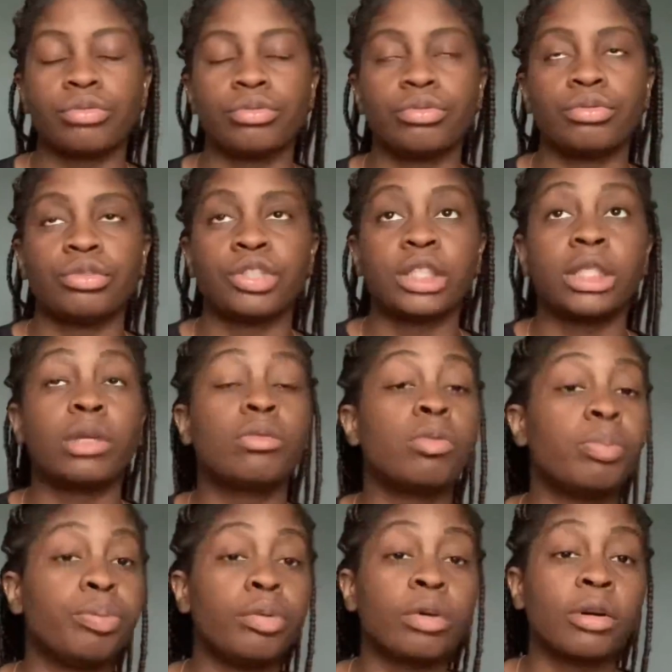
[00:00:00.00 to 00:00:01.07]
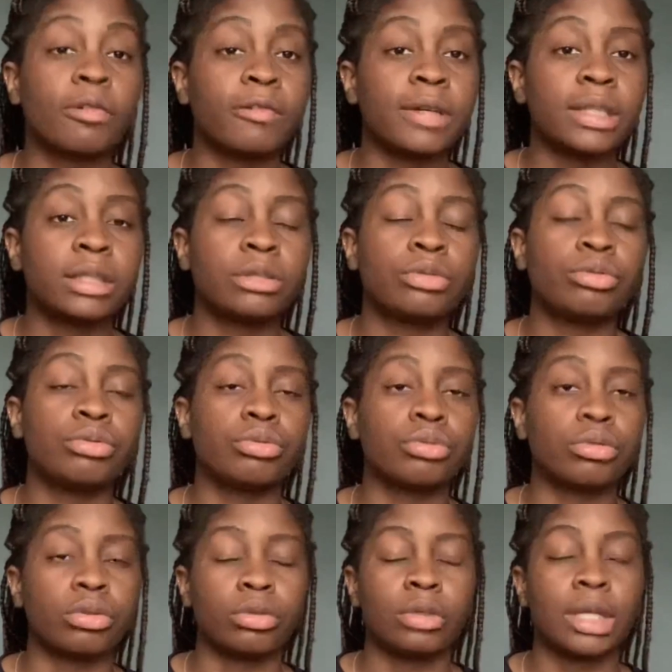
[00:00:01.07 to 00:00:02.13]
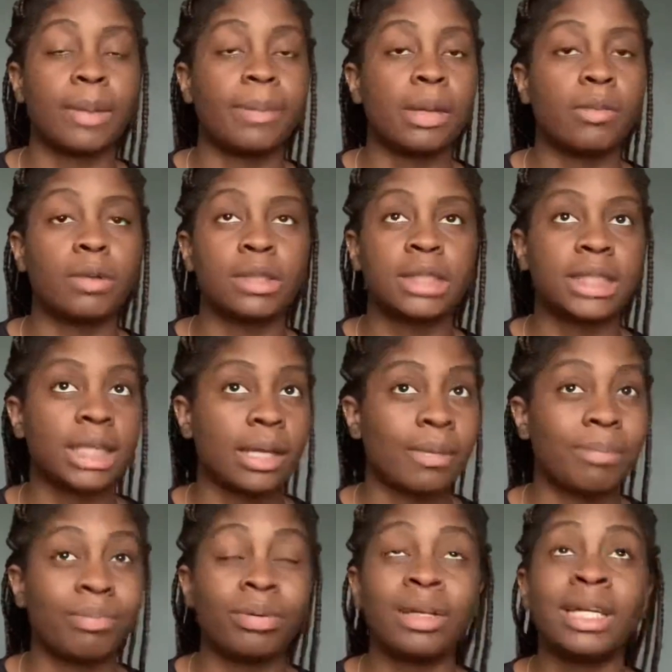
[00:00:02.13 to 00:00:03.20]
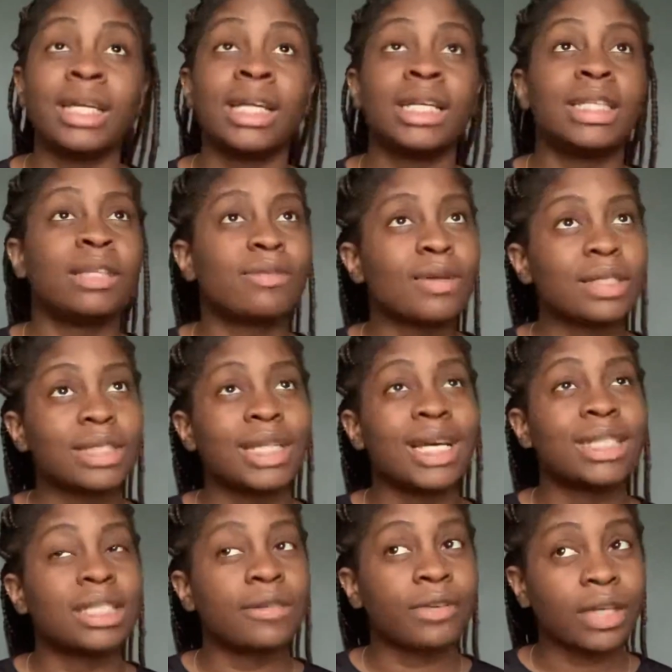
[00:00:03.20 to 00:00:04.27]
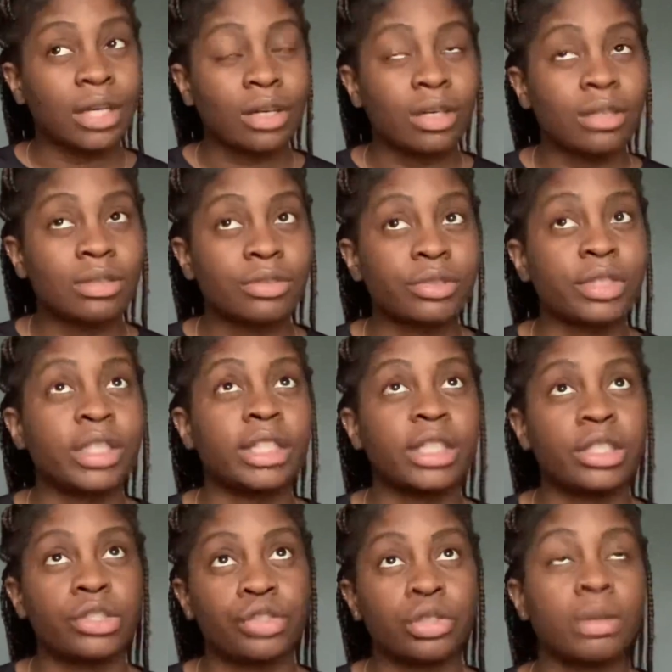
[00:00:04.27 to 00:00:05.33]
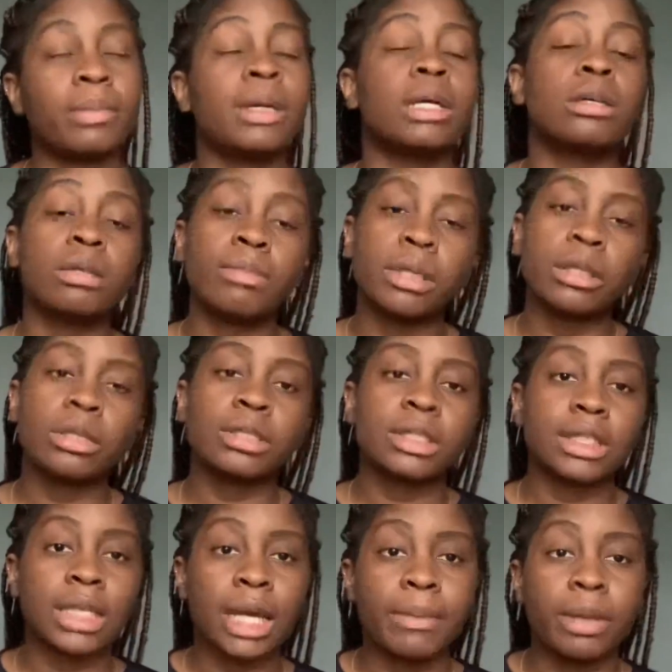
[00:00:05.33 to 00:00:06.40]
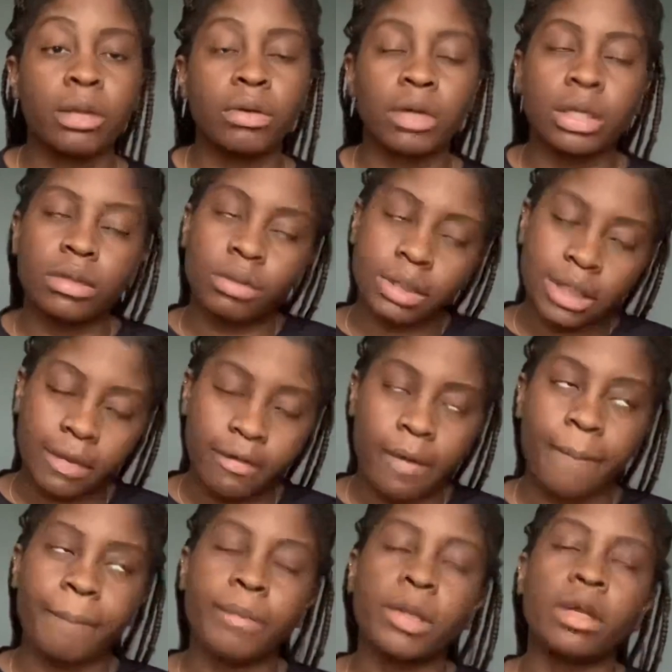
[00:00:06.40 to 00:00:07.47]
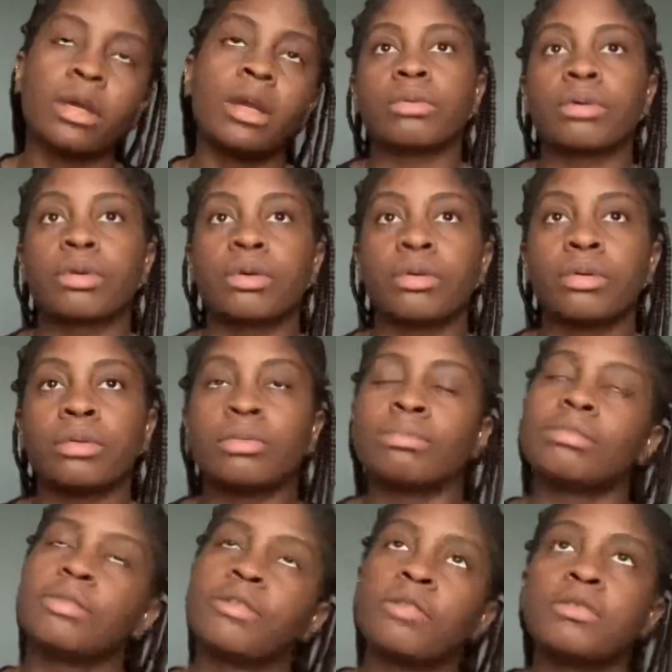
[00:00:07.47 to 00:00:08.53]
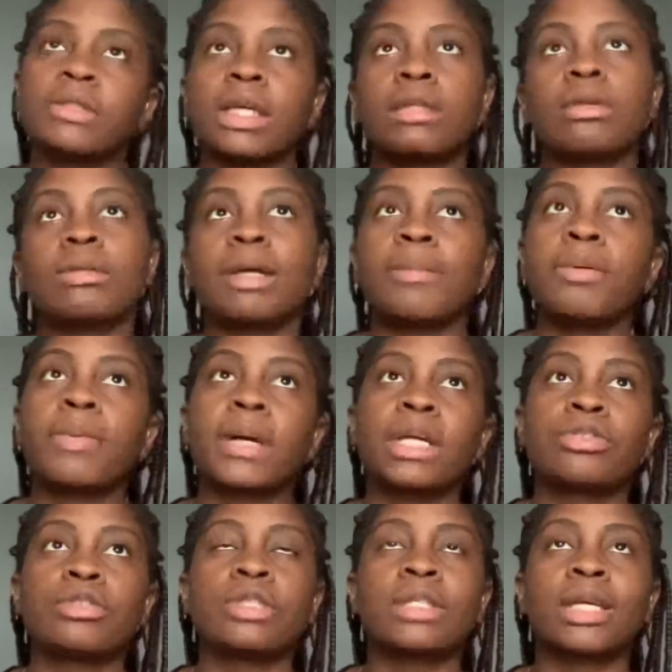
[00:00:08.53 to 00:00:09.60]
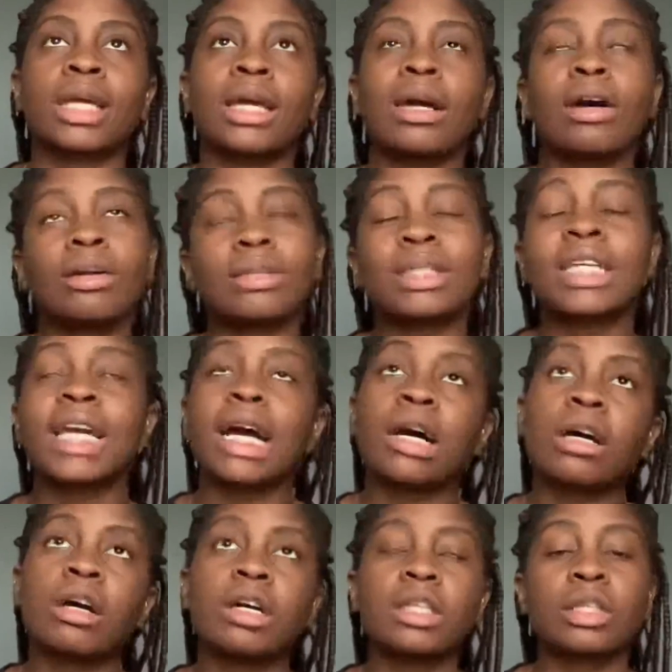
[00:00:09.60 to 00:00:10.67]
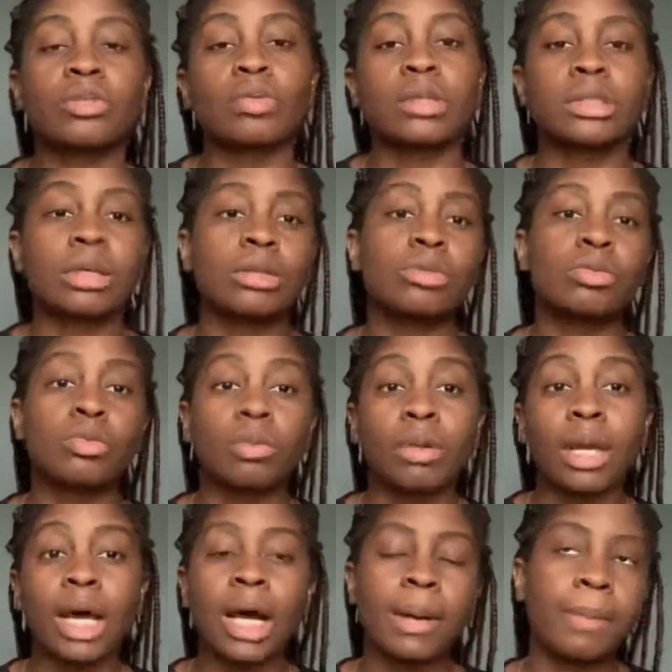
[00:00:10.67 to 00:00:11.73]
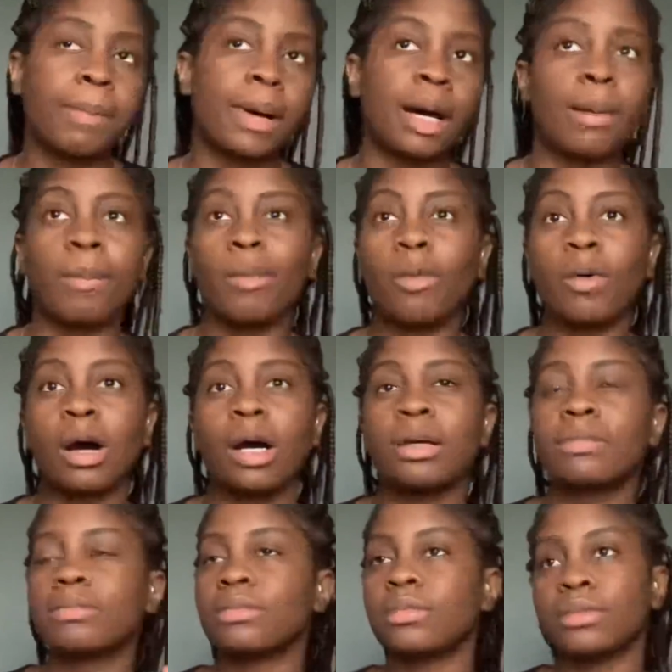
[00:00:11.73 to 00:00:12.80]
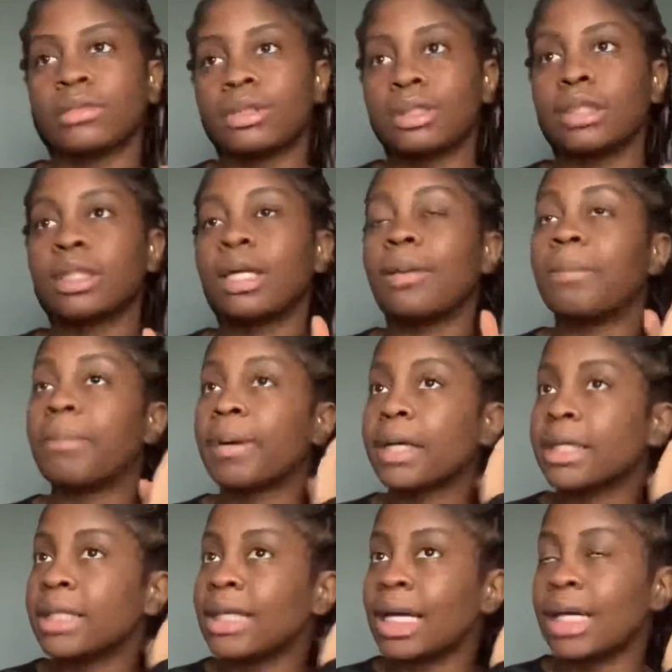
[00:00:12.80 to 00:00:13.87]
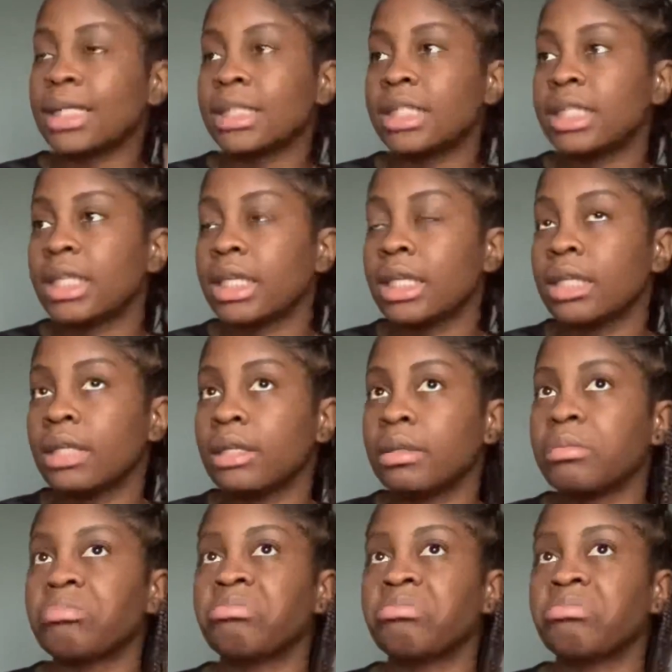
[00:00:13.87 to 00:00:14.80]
j'ai des coupures en fait sur euh, l'appel WhatsApp. Des fois c'était assez fréquent, ce qui était chiant, mais maintenant ça s'est amélioré donc ça va. Donc euh, il faut vous attendre à peu près, je dirais, entre 40 et 60 dollars par mois. C'est un prix assez